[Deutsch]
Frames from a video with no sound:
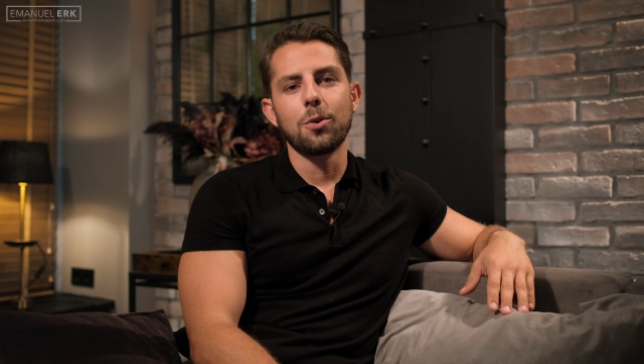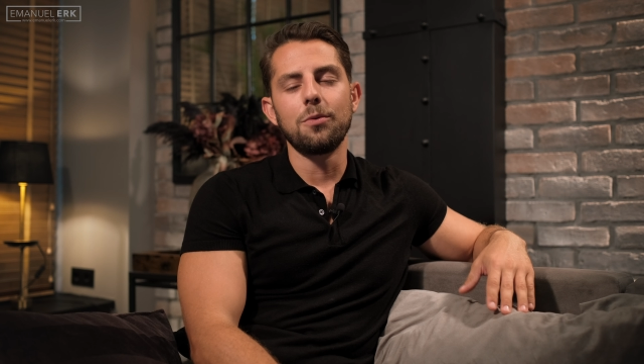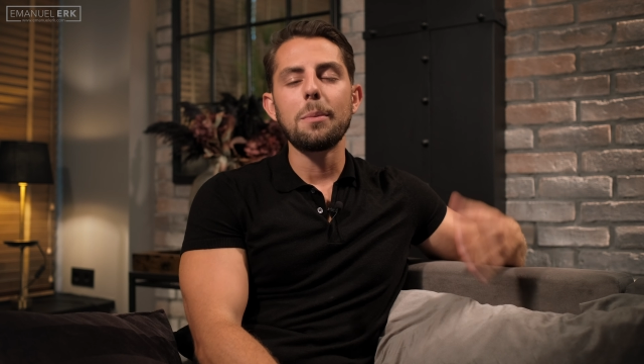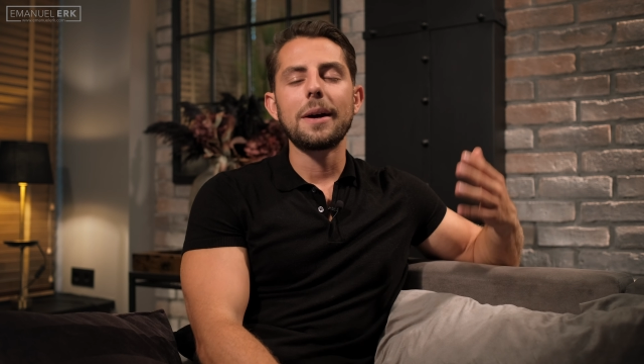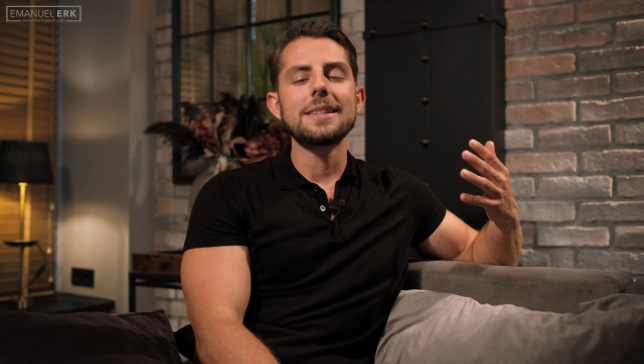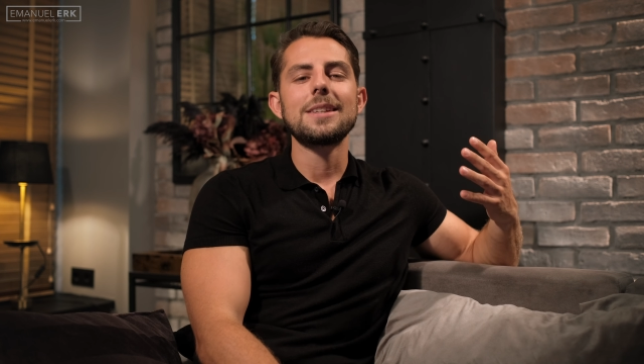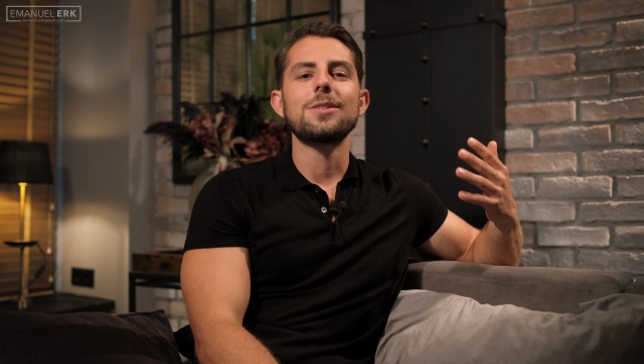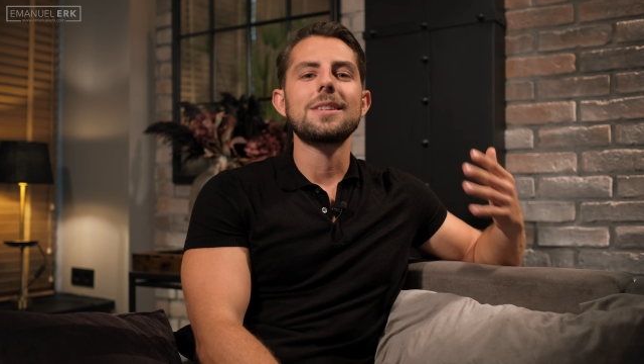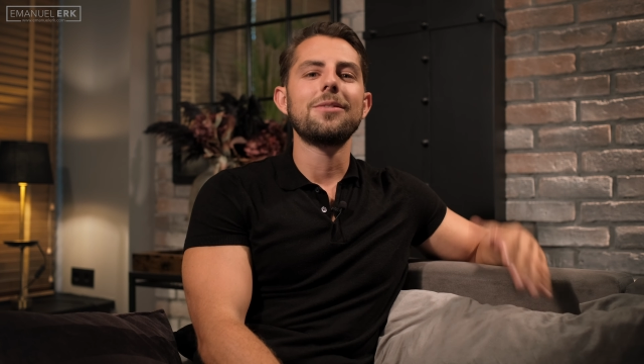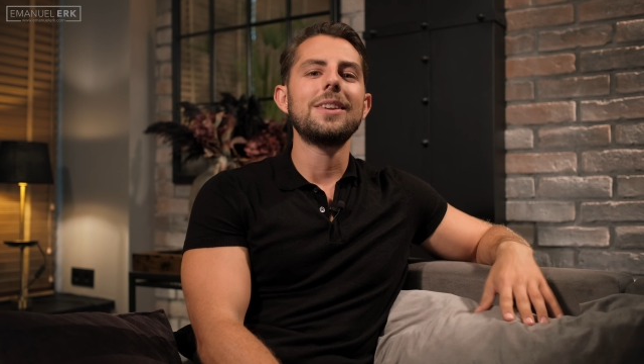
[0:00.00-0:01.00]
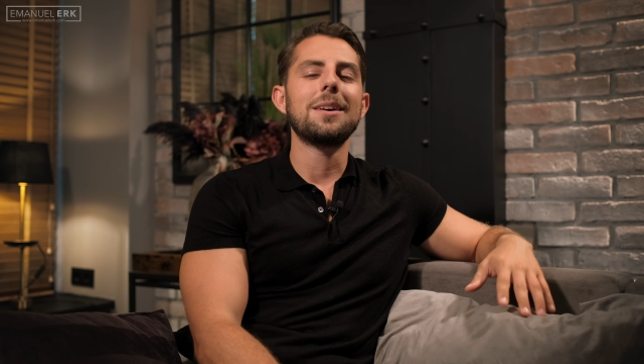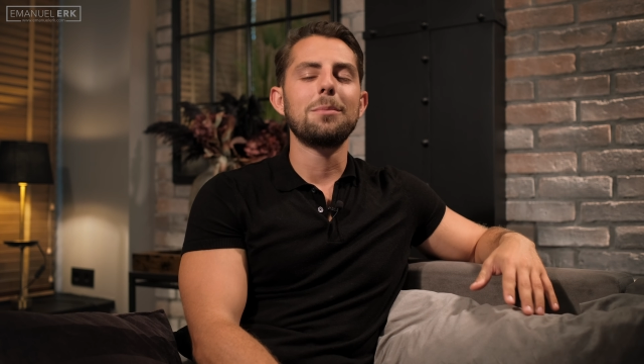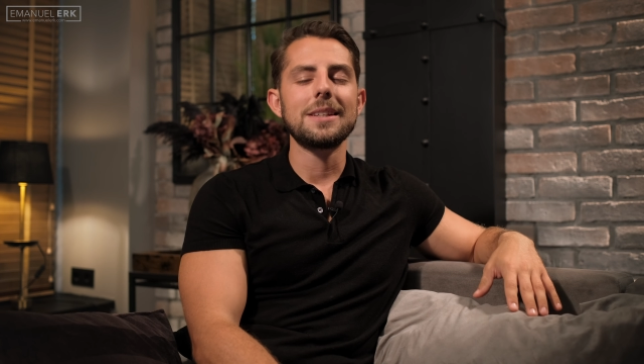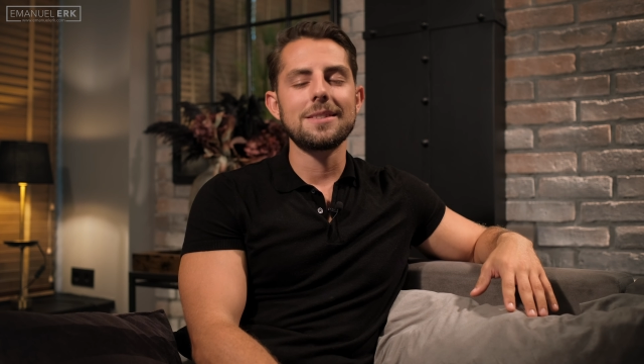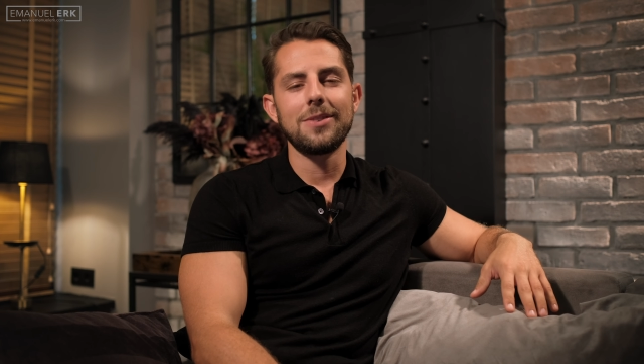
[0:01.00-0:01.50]
Und wir beide sehen uns dann wieder im
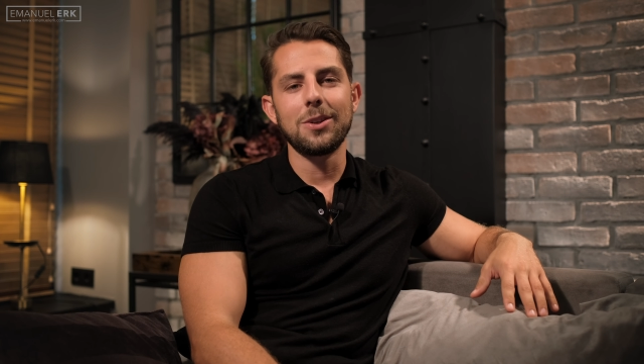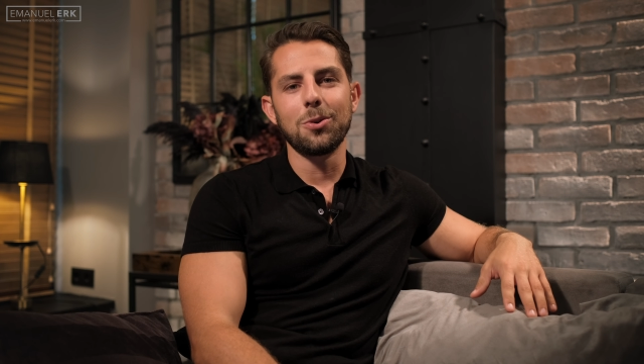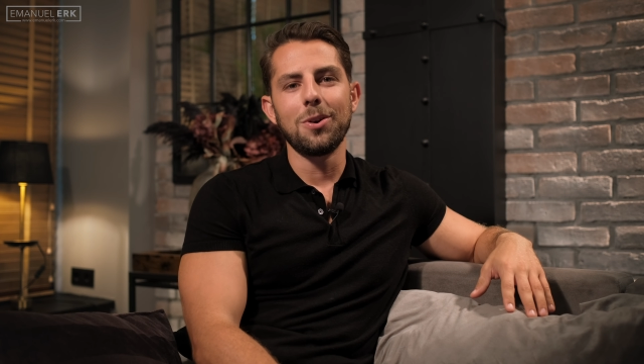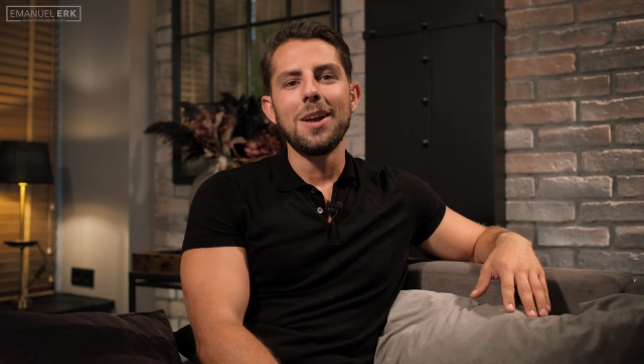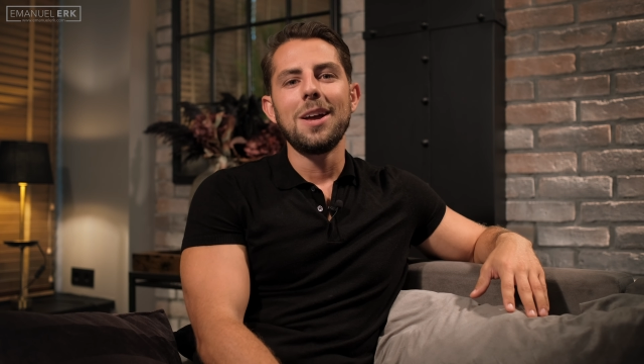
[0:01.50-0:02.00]
nächsten Video.